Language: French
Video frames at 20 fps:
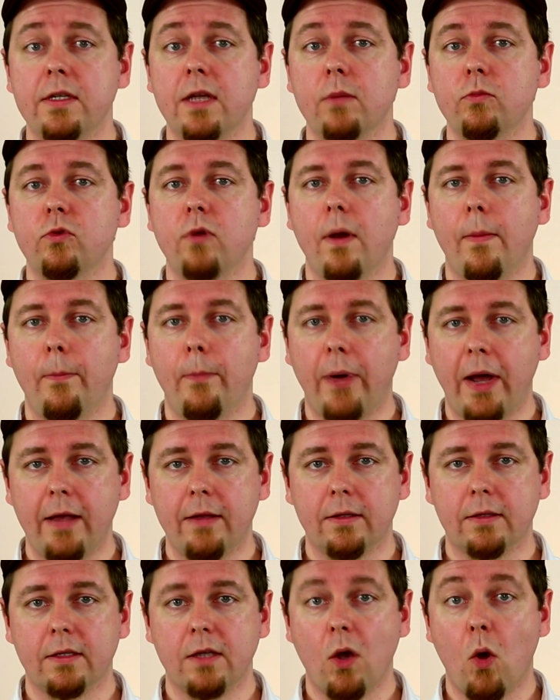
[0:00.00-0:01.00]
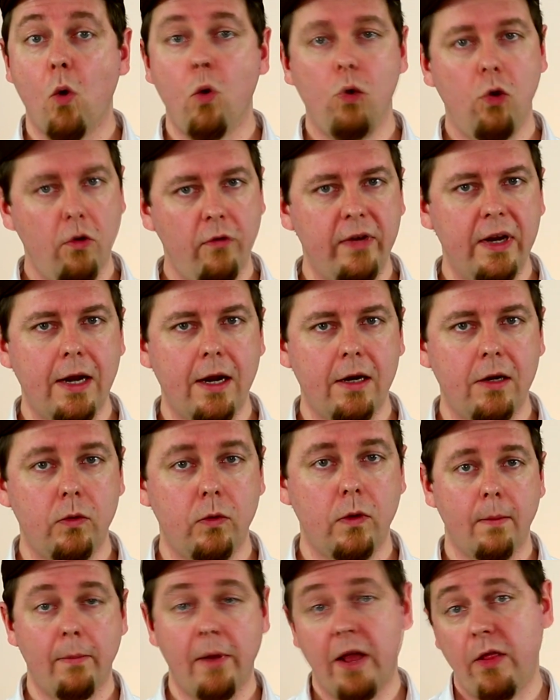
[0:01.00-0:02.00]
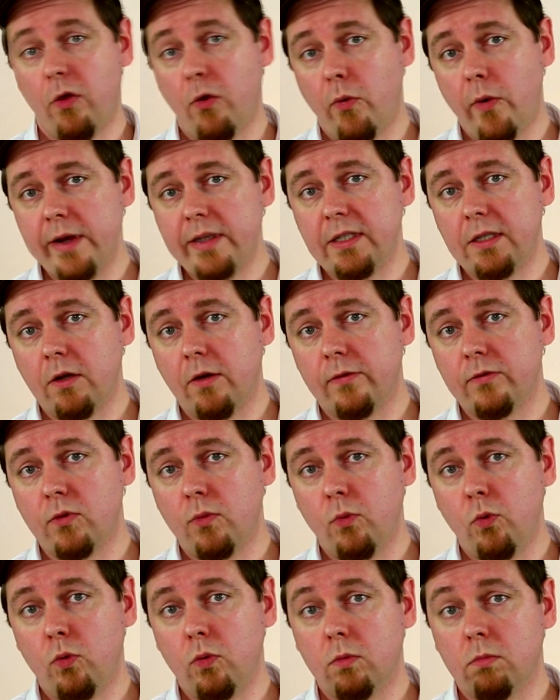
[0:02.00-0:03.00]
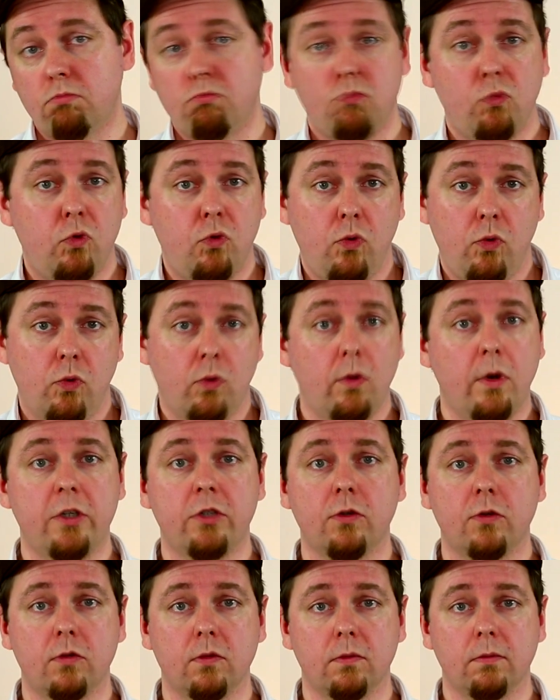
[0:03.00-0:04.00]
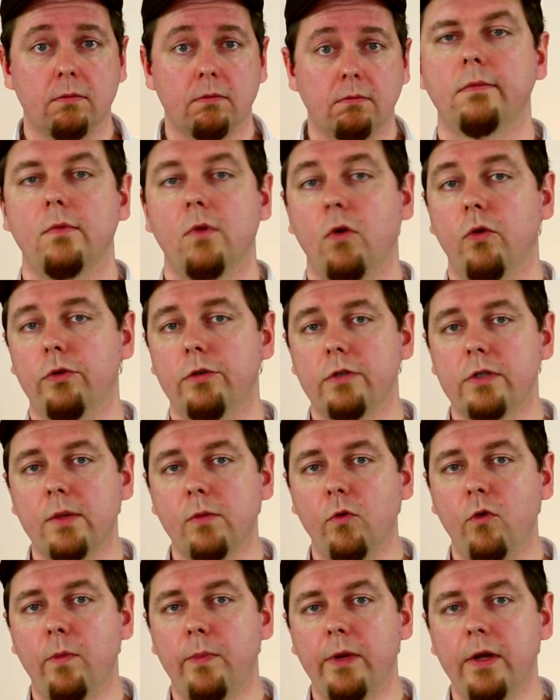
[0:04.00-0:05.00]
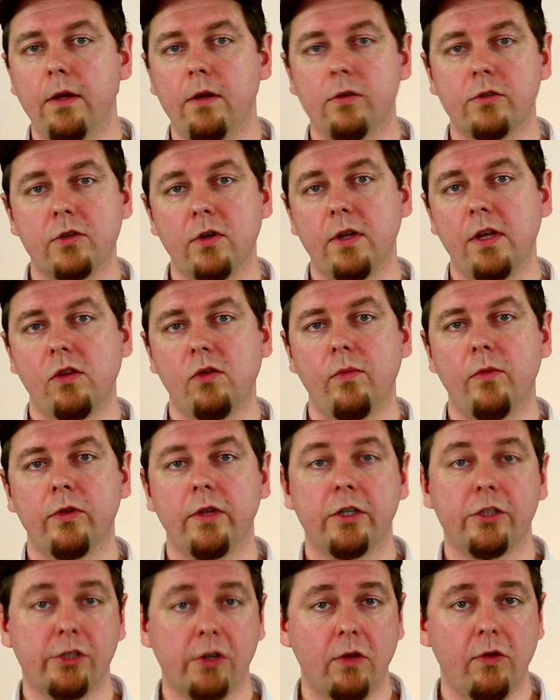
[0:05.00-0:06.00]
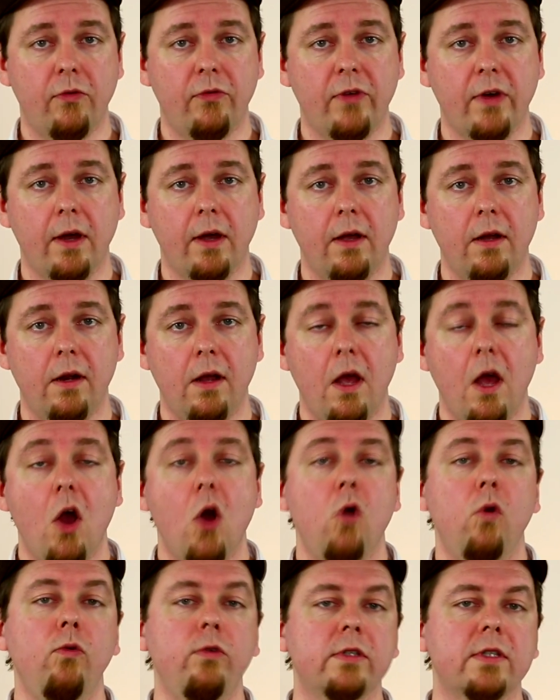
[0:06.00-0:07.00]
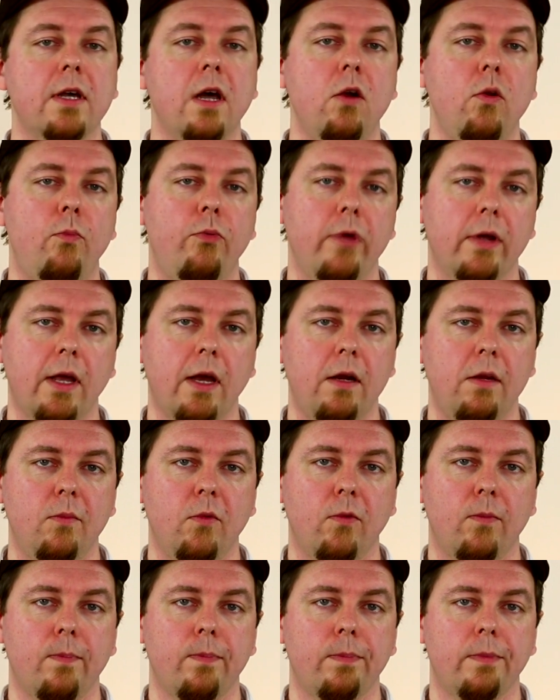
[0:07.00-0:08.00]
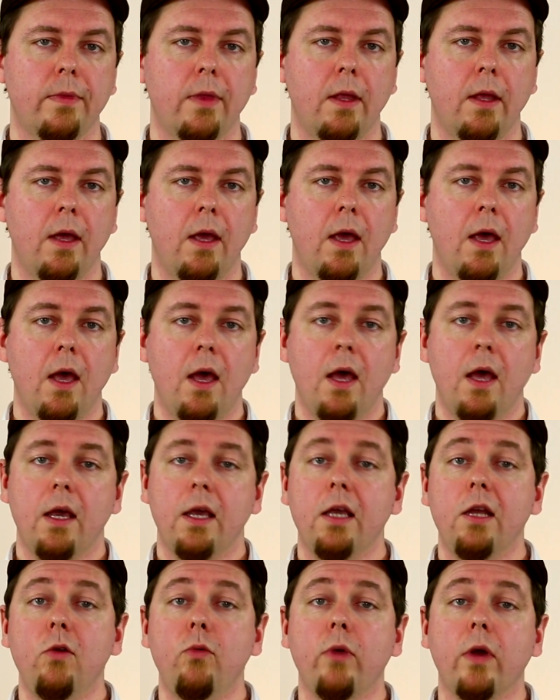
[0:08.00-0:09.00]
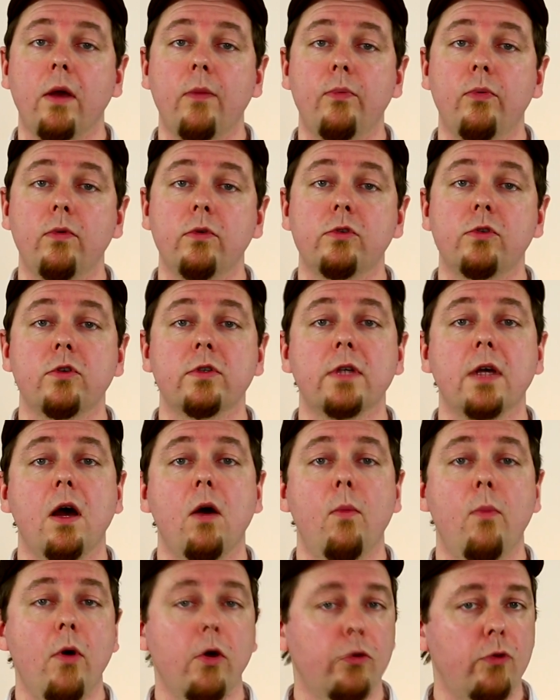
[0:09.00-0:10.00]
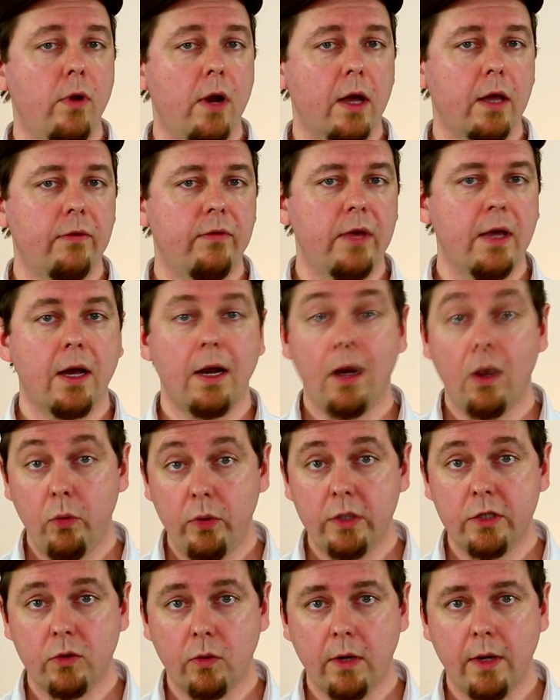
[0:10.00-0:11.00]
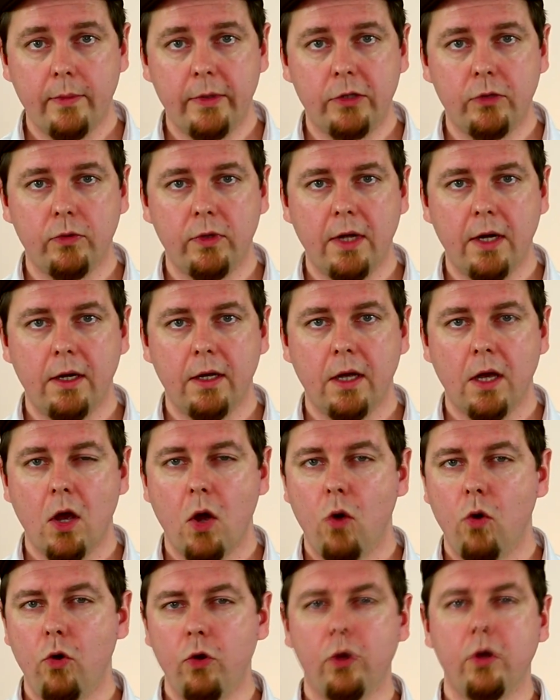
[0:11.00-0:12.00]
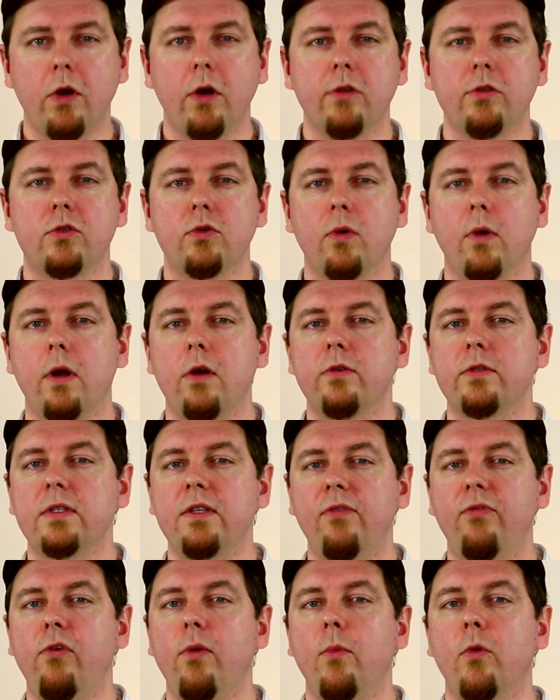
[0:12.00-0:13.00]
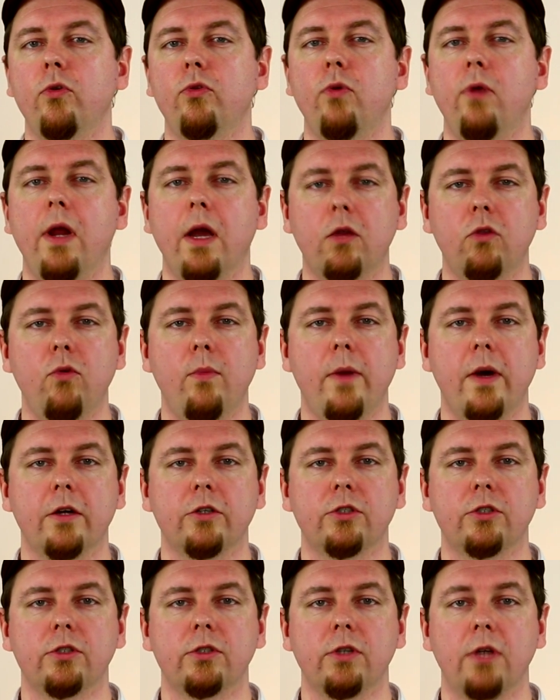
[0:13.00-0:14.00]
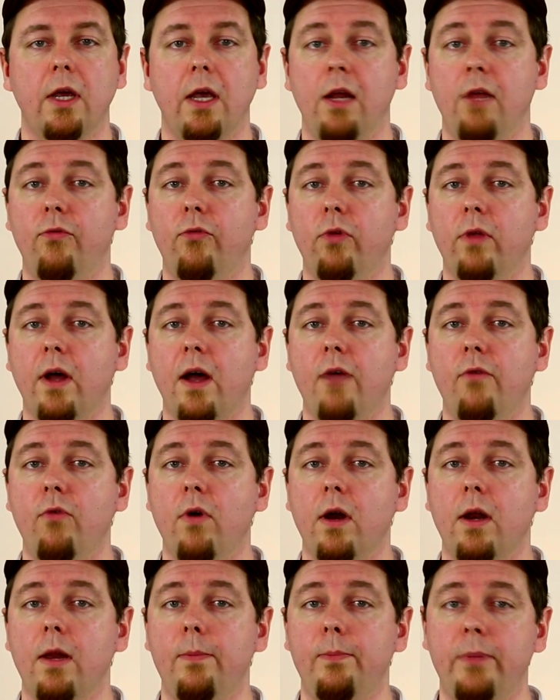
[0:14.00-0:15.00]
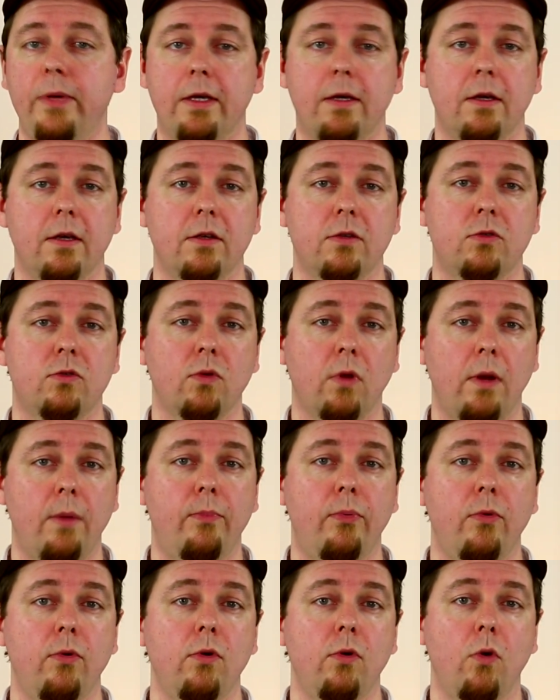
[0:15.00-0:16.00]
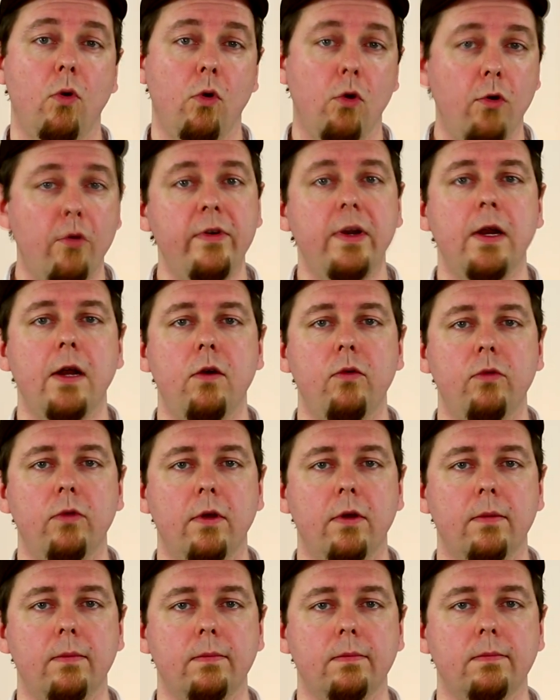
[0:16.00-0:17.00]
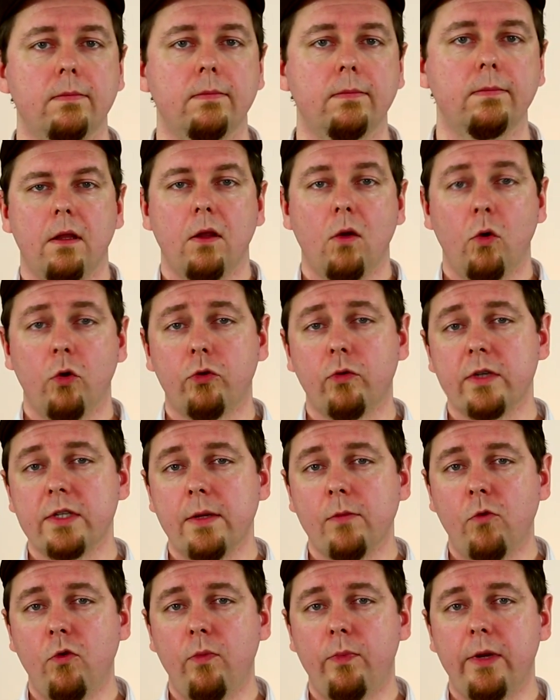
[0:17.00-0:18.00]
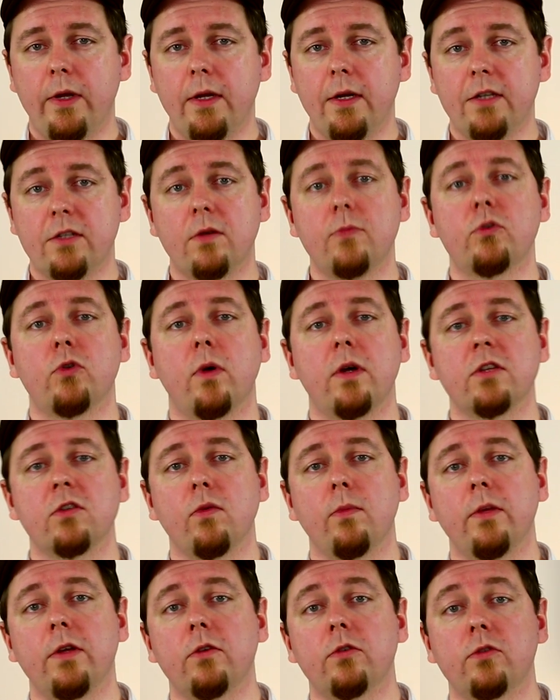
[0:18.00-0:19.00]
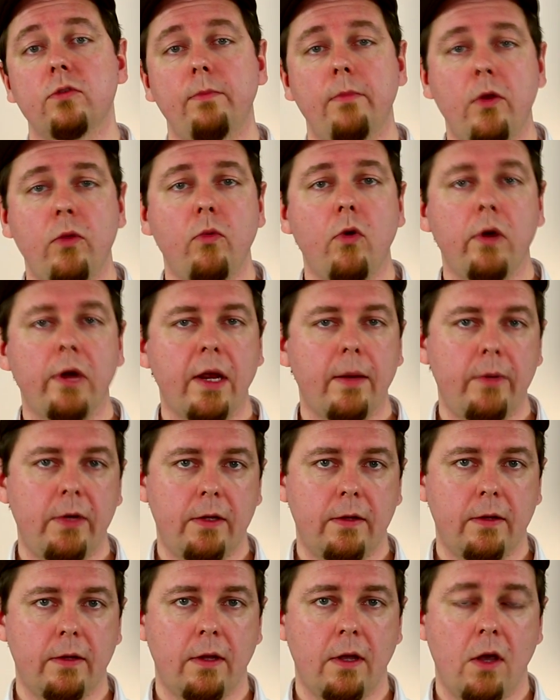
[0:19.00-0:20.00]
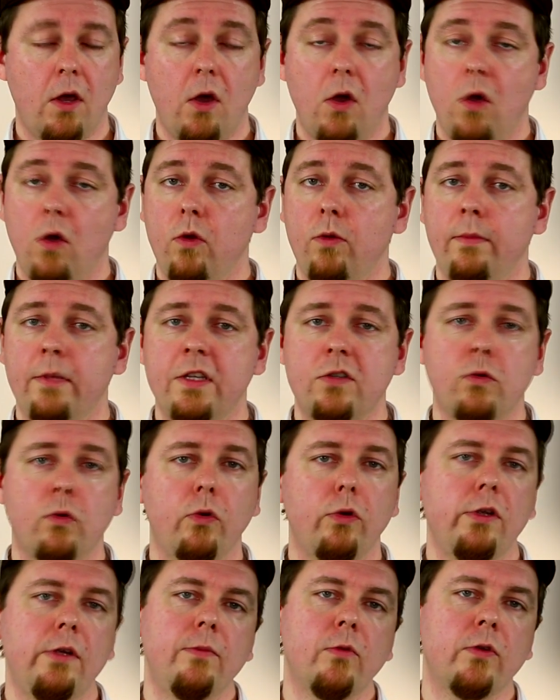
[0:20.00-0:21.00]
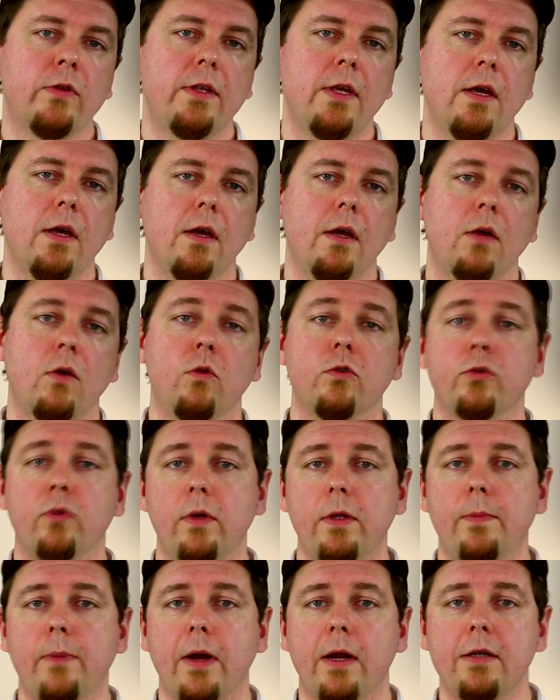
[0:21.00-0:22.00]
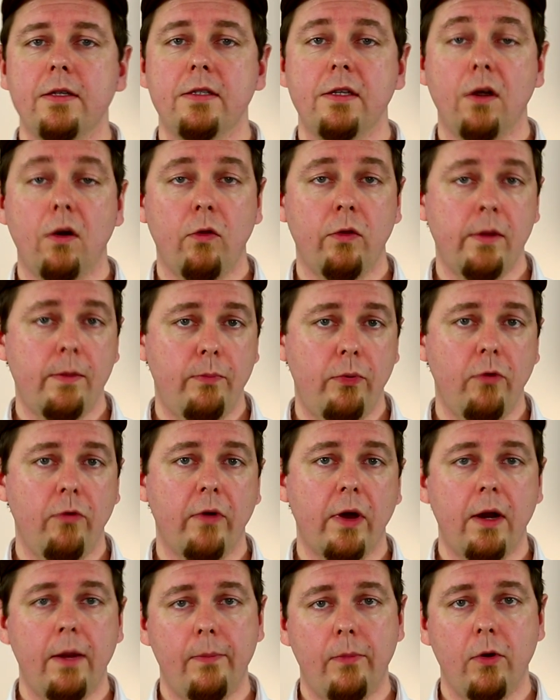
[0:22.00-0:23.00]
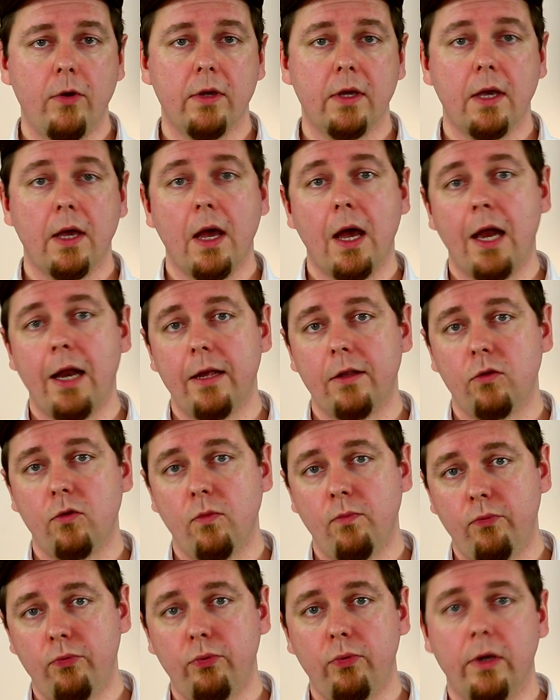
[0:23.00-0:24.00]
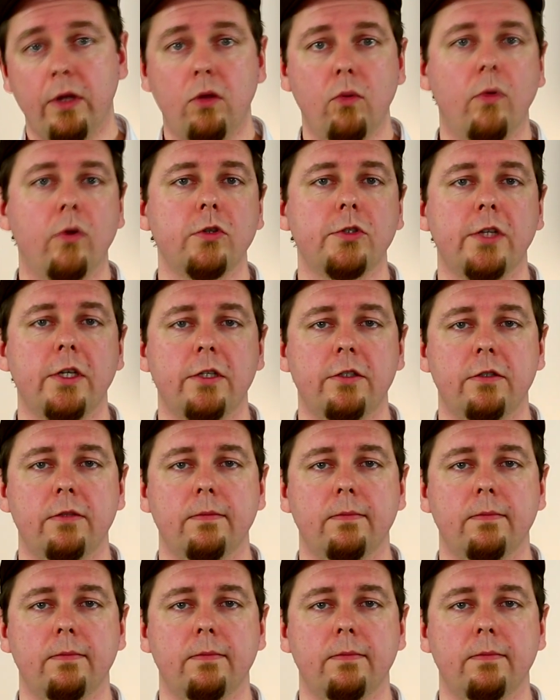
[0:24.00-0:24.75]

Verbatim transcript: armes soient prêtes au lever de la lune, by bah, the rising of the moon, d'où le nom de la chanson. Au deuxième couplet, le soldat demande à Sean O'Farrell où sera le point de ralliement. Il lui répond que ce sera au bord de la rivière, là où ils ont l'habitude d'aller. Le code sera le sifflement de l'air de marche, et il faudra avoir les pics sur l'épaule au lever de la lune. Au troisième couplet, les hommes sont rassemblés dans une Medwall cabin, une maison rudimentaire construite par les Irlandais pauvres à l'époque à l'aide de boue et de branchages.